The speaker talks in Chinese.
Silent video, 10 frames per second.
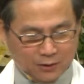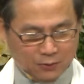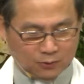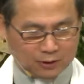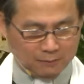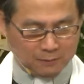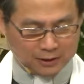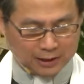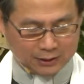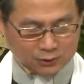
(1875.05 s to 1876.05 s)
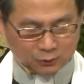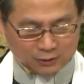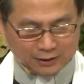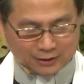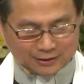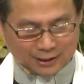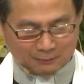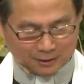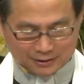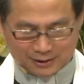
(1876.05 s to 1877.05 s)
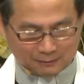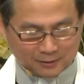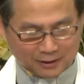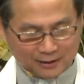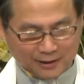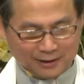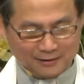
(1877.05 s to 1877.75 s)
我特别带手机的上面相片啊。